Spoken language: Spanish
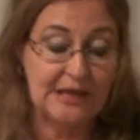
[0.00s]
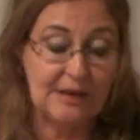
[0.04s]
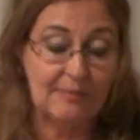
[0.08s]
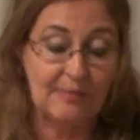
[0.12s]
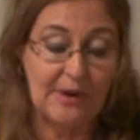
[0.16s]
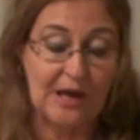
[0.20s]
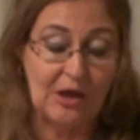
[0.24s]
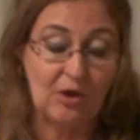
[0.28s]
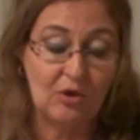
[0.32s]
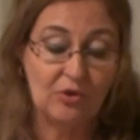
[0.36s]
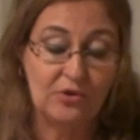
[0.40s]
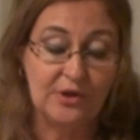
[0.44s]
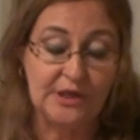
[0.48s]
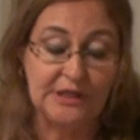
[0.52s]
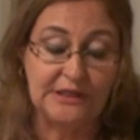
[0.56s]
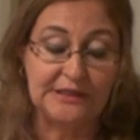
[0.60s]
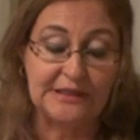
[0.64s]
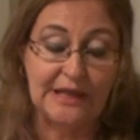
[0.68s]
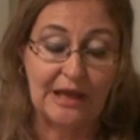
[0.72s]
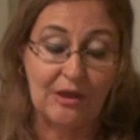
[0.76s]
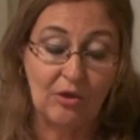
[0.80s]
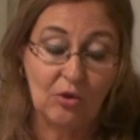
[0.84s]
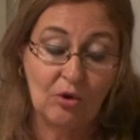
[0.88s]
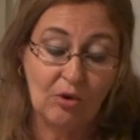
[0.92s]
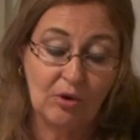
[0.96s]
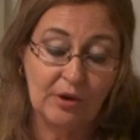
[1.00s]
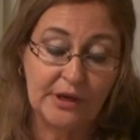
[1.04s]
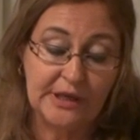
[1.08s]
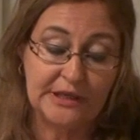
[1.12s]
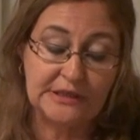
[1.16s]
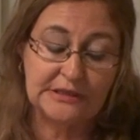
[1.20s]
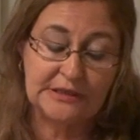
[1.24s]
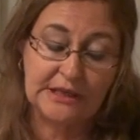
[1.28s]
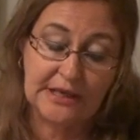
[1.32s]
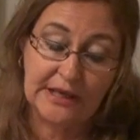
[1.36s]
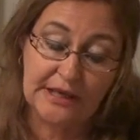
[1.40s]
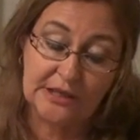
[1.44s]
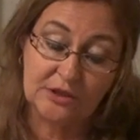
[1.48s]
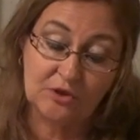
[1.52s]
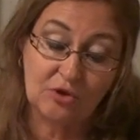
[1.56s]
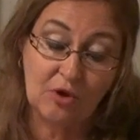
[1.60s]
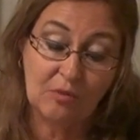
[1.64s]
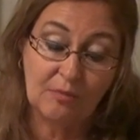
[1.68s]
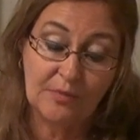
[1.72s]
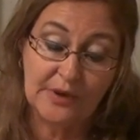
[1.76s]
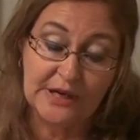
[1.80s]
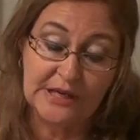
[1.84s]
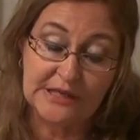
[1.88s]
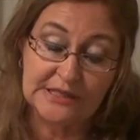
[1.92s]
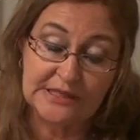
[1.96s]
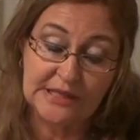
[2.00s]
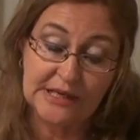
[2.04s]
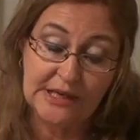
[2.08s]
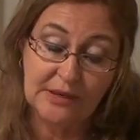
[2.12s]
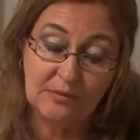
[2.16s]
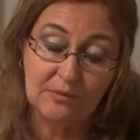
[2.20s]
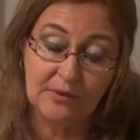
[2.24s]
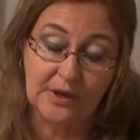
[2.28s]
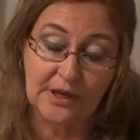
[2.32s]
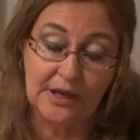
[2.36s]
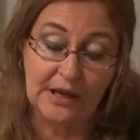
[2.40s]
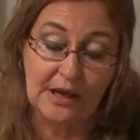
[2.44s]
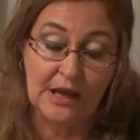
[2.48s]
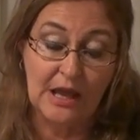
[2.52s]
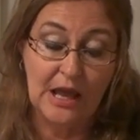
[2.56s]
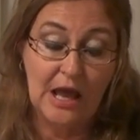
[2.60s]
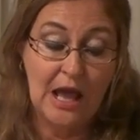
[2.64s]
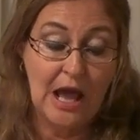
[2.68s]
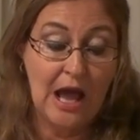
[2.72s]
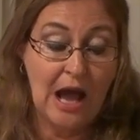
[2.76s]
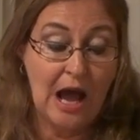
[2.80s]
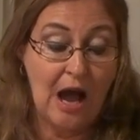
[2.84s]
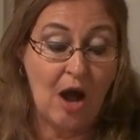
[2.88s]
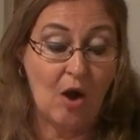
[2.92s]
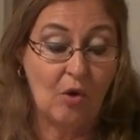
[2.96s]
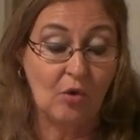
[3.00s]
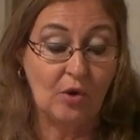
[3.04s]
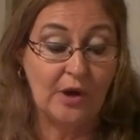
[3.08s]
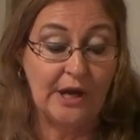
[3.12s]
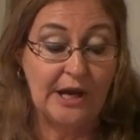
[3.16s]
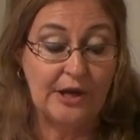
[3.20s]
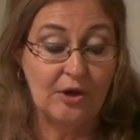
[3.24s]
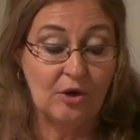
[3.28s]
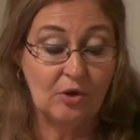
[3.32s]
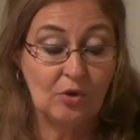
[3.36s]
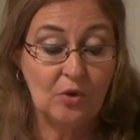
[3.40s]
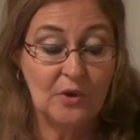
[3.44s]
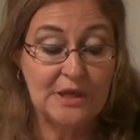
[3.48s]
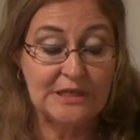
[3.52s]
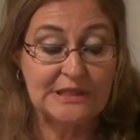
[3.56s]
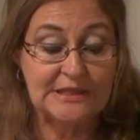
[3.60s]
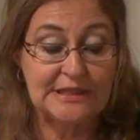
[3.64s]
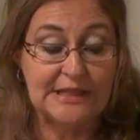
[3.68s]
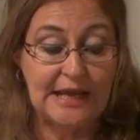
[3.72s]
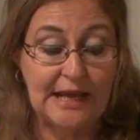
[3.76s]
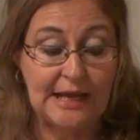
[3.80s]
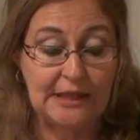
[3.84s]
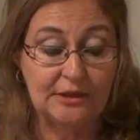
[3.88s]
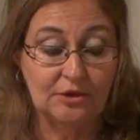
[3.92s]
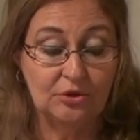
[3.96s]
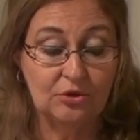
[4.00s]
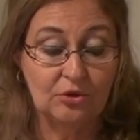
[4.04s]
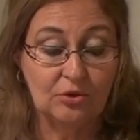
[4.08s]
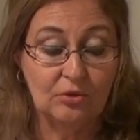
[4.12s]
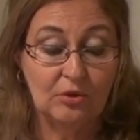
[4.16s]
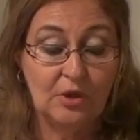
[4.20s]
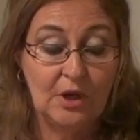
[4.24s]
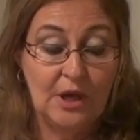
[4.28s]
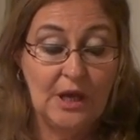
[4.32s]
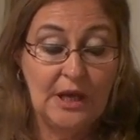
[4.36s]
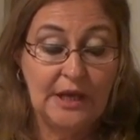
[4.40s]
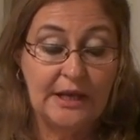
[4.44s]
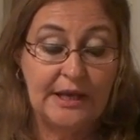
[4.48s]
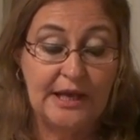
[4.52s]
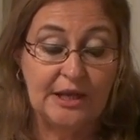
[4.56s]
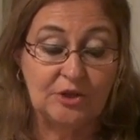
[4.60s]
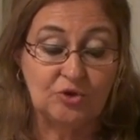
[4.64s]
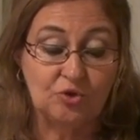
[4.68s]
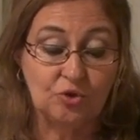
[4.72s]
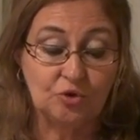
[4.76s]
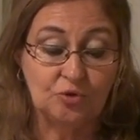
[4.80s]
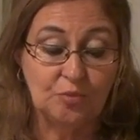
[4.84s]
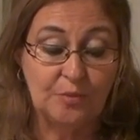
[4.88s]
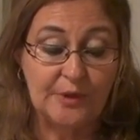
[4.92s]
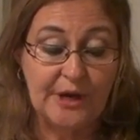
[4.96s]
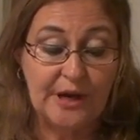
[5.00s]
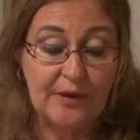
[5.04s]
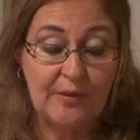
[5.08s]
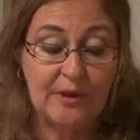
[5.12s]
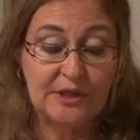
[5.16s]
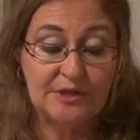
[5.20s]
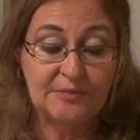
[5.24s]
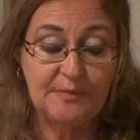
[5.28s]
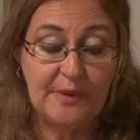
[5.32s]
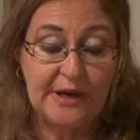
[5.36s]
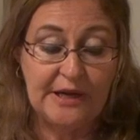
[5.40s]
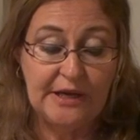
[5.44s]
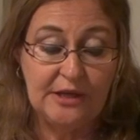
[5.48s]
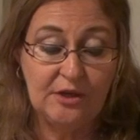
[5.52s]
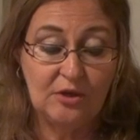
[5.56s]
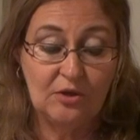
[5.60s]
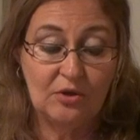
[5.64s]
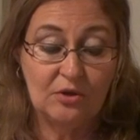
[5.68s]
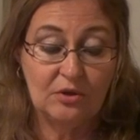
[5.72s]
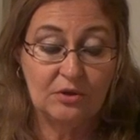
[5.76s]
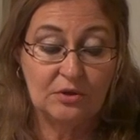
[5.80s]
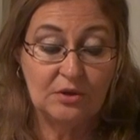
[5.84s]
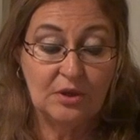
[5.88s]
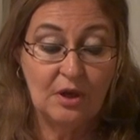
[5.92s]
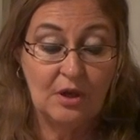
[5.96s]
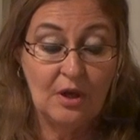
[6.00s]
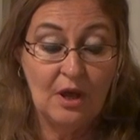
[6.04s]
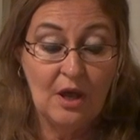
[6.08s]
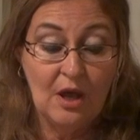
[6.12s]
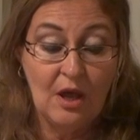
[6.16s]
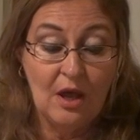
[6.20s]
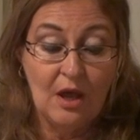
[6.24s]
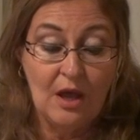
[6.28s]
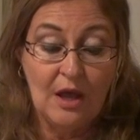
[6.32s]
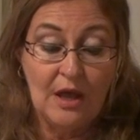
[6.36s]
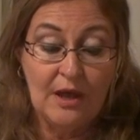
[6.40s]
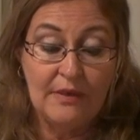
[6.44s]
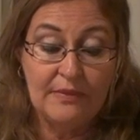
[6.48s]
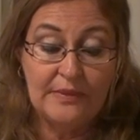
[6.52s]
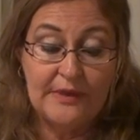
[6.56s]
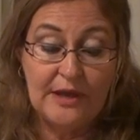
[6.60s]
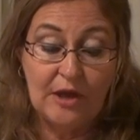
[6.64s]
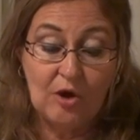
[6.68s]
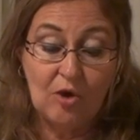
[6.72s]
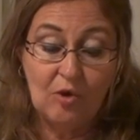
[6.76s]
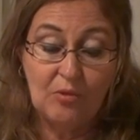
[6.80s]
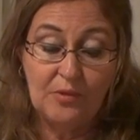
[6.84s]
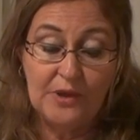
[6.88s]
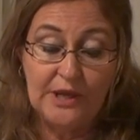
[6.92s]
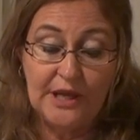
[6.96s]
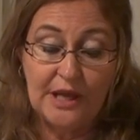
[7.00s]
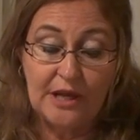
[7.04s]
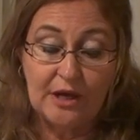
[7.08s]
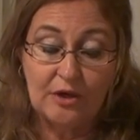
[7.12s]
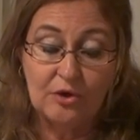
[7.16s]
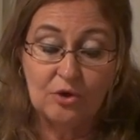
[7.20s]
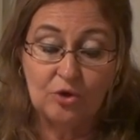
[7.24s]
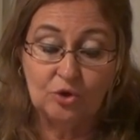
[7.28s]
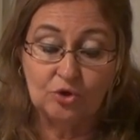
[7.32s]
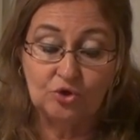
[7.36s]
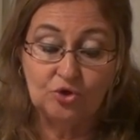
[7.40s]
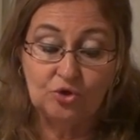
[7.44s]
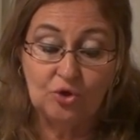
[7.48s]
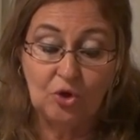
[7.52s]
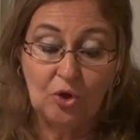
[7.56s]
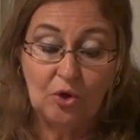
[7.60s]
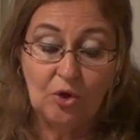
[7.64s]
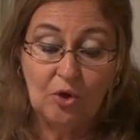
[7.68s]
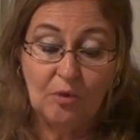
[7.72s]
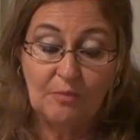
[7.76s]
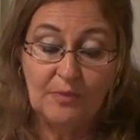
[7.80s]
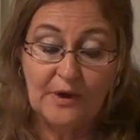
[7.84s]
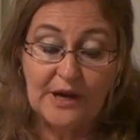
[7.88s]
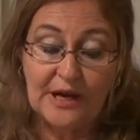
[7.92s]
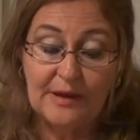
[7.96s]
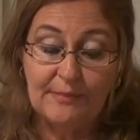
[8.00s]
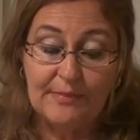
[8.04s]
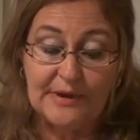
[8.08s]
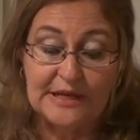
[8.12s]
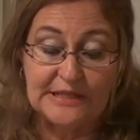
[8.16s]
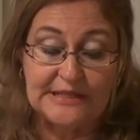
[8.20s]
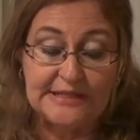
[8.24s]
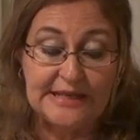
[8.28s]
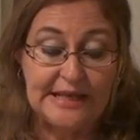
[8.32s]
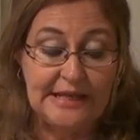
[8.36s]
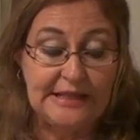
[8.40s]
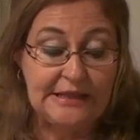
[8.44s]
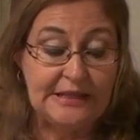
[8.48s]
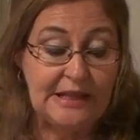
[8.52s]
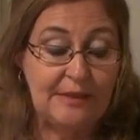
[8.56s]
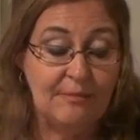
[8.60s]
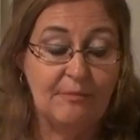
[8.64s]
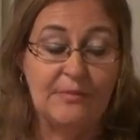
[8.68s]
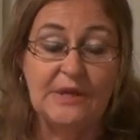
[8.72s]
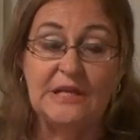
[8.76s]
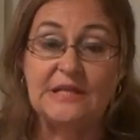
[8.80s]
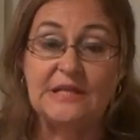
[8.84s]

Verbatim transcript: llamados dictadores es comprensible, aunque no lo es tanto que sus breves periodos de gobierno solo representen